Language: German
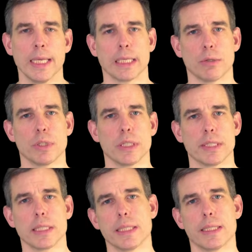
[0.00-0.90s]
Dadurch, dass
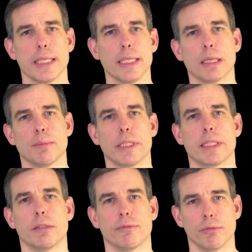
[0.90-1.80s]
ich diesen
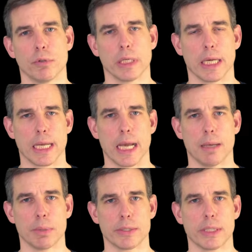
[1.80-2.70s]
inkrementellen Vorgang
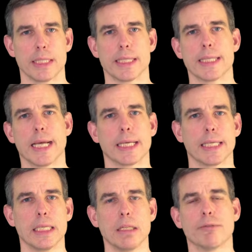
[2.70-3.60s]
habe, also dieses
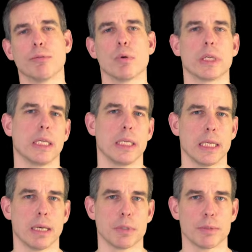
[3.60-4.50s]
agile Vorgehen
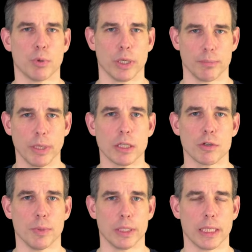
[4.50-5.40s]
innerhalb des
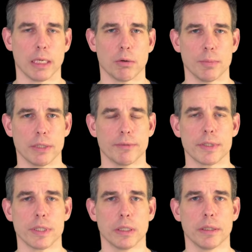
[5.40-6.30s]
Projektmanagements dann auch
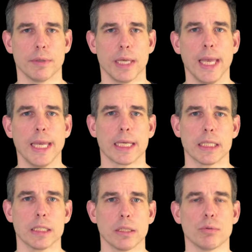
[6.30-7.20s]
manifestiere, kann
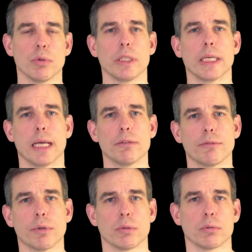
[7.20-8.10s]
ich natürlich
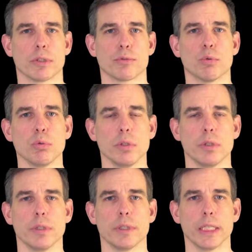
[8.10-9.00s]
Anforderungen des
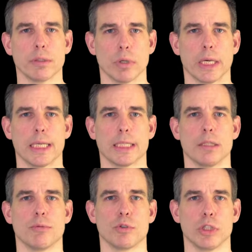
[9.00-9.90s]
Kunden nicht nur
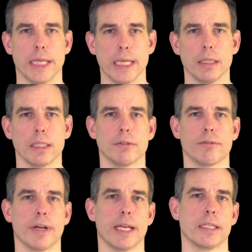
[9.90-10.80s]
relativ schnell in
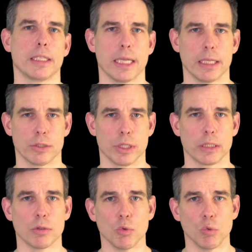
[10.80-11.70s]
feinen kleinen
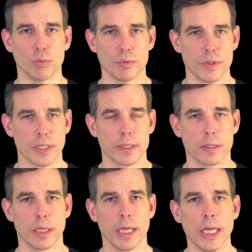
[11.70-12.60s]
Schritten
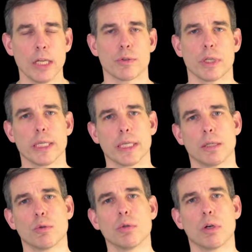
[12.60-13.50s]
umsetzen, sondern ich kann
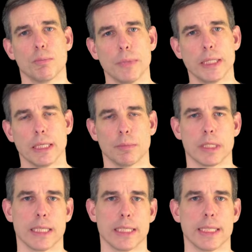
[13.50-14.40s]
den Kunden auch mitnehmen.
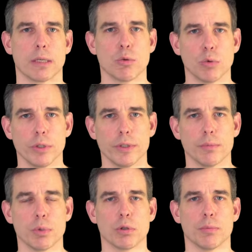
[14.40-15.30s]
Das heißt, der Kunde
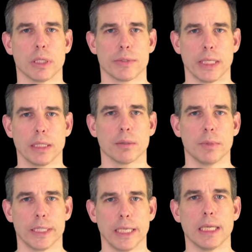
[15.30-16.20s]
bekommt also
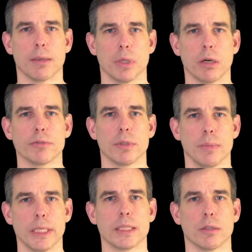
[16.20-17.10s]
inkrementell am laufenden
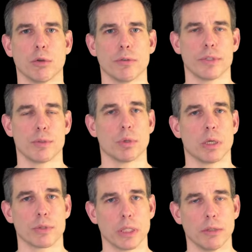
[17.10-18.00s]
Meter neue Versionen
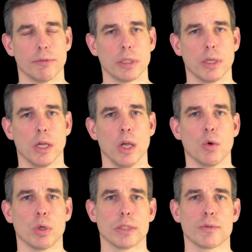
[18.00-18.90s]
ausgeliefert
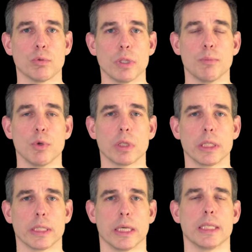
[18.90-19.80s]
und hat so die
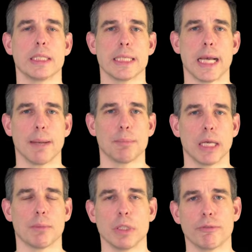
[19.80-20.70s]
Möglichkeit, diese
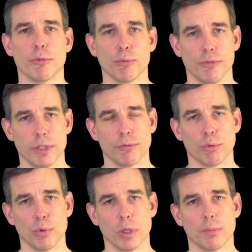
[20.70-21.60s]
Abnahmen nicht wie
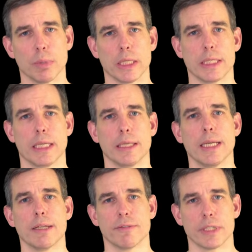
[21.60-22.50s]
früher bei den
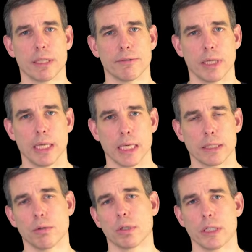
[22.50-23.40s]

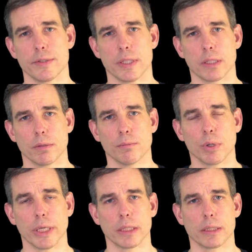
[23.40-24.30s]
wasserfallartig organisierten
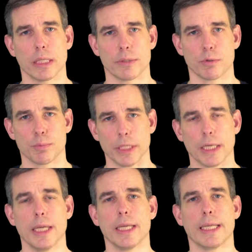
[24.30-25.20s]
Projekten, also sprich
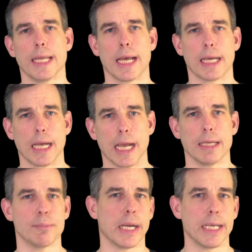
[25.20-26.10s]
nach
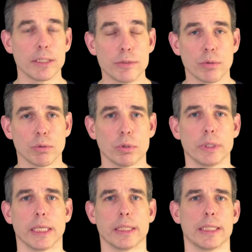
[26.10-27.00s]
einem
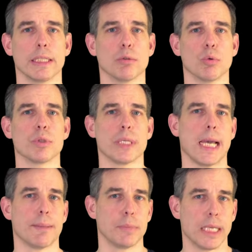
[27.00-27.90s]
Milestone dann die große
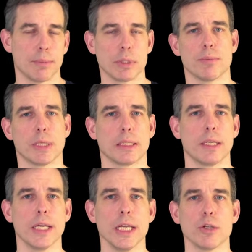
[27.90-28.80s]
Abnahme zu machen.
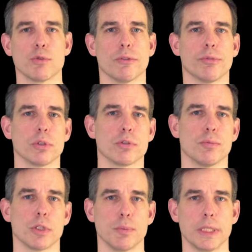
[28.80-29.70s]
So erfolgt zum
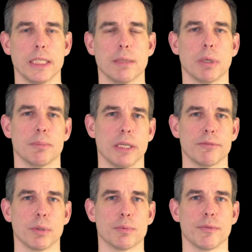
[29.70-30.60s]
Beispiel hier hier beim
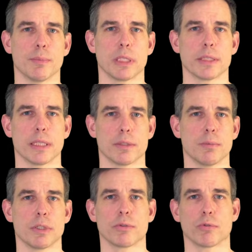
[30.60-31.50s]
DevOps, wenn man das also
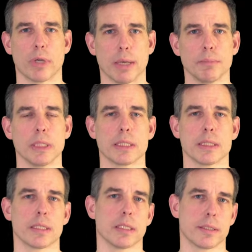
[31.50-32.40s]
mit Scrum, das
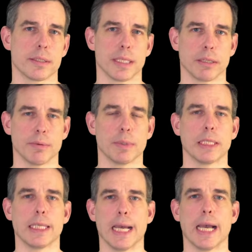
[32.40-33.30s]
ist jetzt, sagen wir mal,
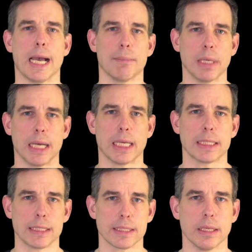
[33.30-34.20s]
eine
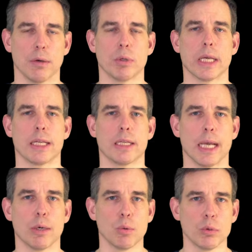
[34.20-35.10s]
Abart ist oder eine
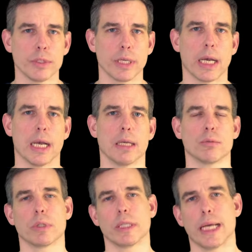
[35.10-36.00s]
Unterart
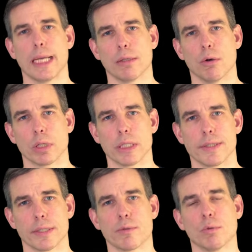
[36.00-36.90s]
oder eine andere
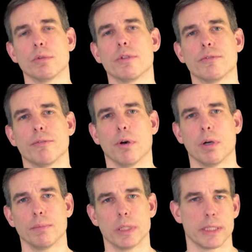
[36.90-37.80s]

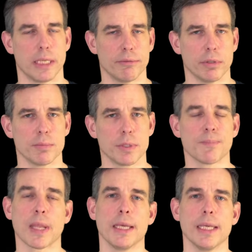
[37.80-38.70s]
Organisationsform des DevOps,
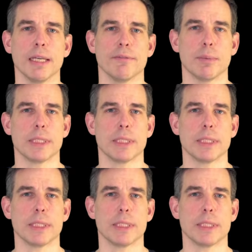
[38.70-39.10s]
wenn